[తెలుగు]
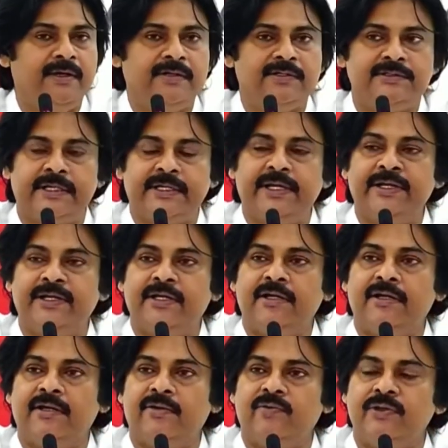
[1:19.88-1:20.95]
సరైన
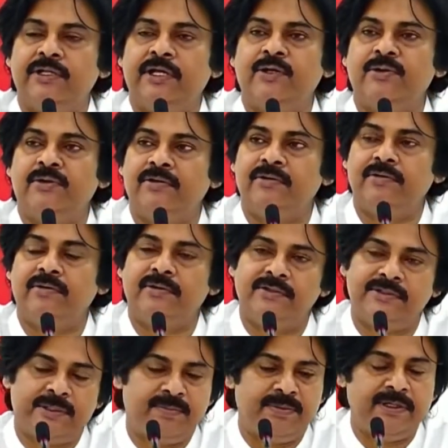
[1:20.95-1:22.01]
విధానంలో
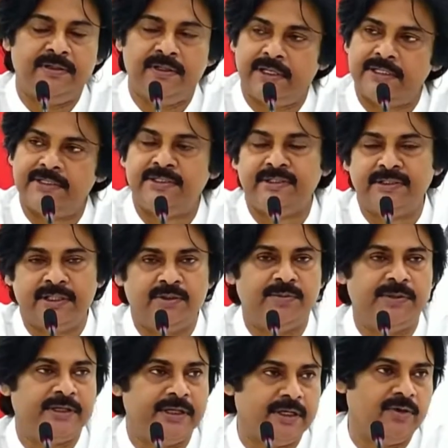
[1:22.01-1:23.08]
చెప్పలేదు ఖచ్చితంగా అంత
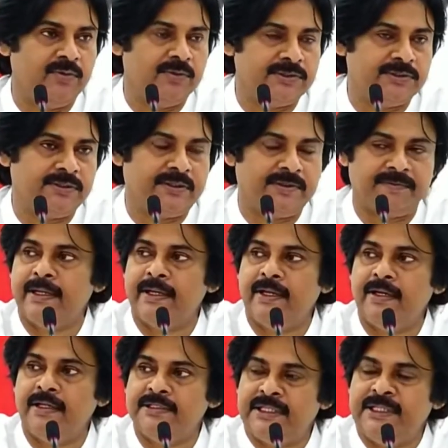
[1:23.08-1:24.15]
మీకు ఏకీపిస్తున్నాను
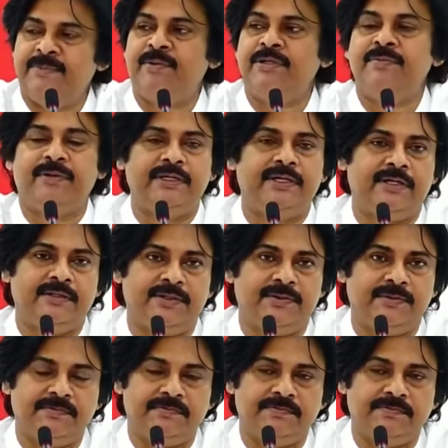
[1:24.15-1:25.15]
చాలా ఇబ్బంది పడ్డారు అందరూ